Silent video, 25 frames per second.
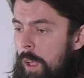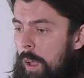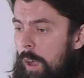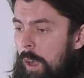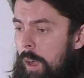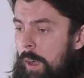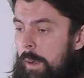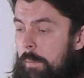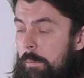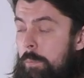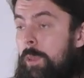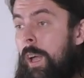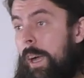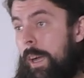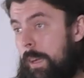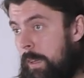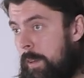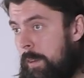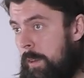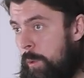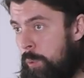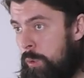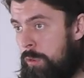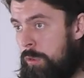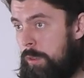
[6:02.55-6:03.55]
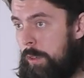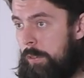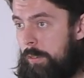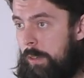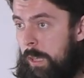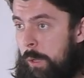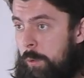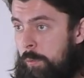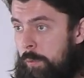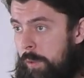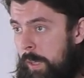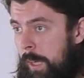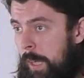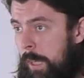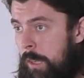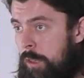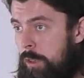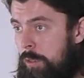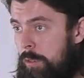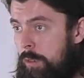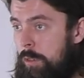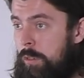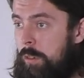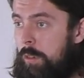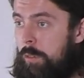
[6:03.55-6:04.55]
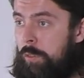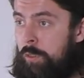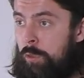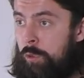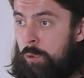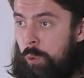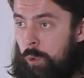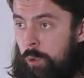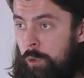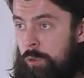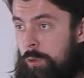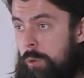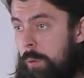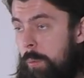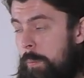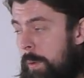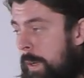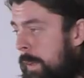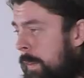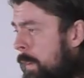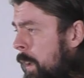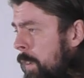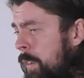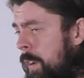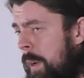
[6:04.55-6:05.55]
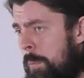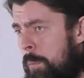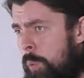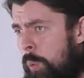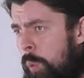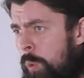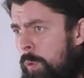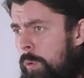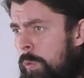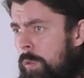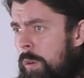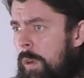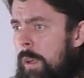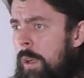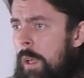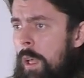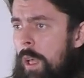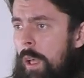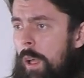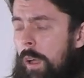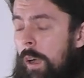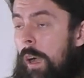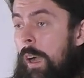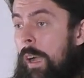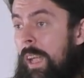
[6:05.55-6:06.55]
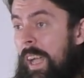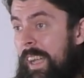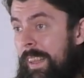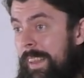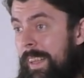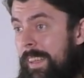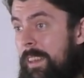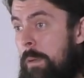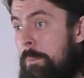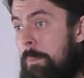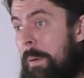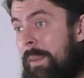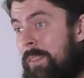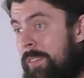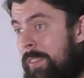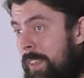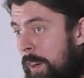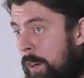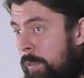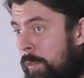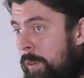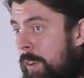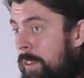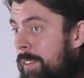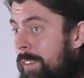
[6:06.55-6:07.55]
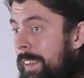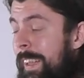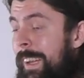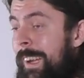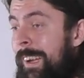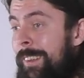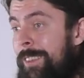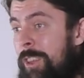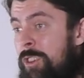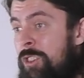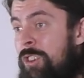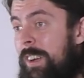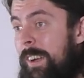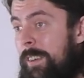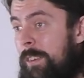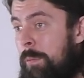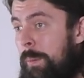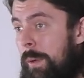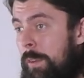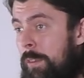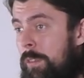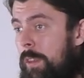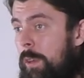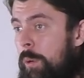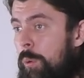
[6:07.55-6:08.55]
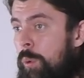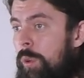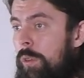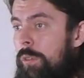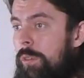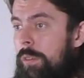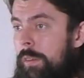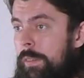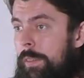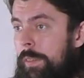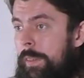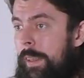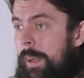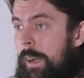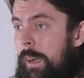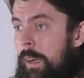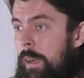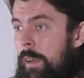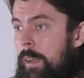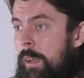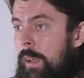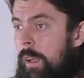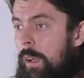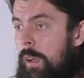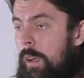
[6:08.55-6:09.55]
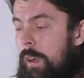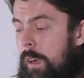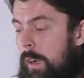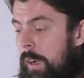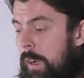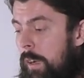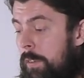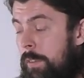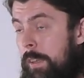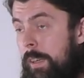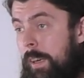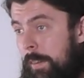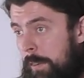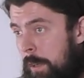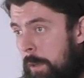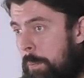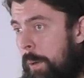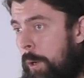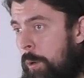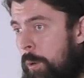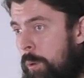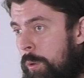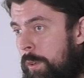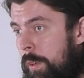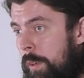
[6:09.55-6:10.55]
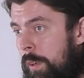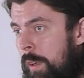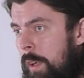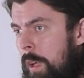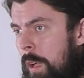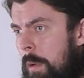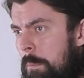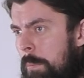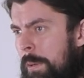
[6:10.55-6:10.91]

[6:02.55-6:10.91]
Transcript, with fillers: А, да, и научные исследования, конечно же, все, что мы открываем нового, а, когда-то базировалось или сейчас базируется на секретах природы.